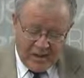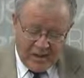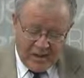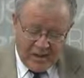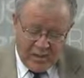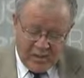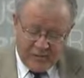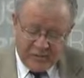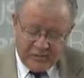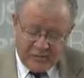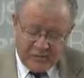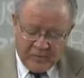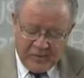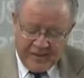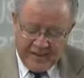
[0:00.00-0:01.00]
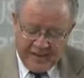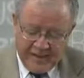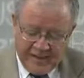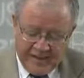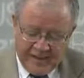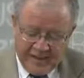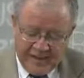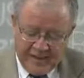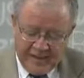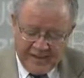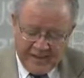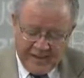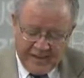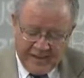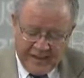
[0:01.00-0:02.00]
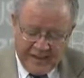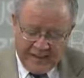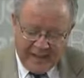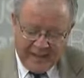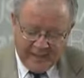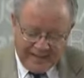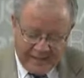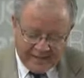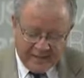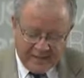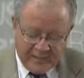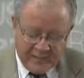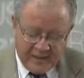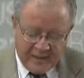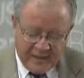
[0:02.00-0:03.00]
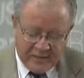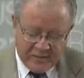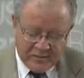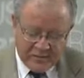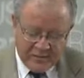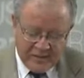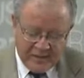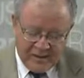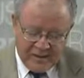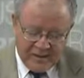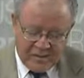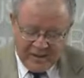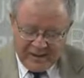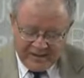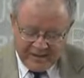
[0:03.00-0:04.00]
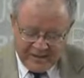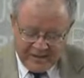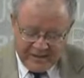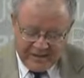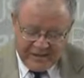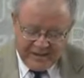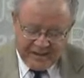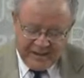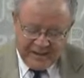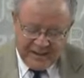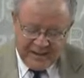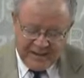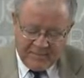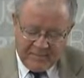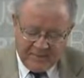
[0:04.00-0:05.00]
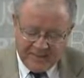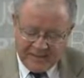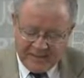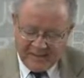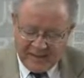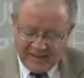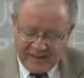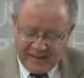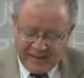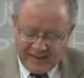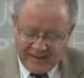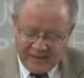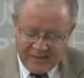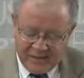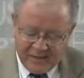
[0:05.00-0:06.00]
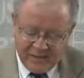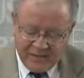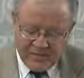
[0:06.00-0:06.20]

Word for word: ¿Cómo se pueden generar más empleos con las tarifas aéreas más altas de la región,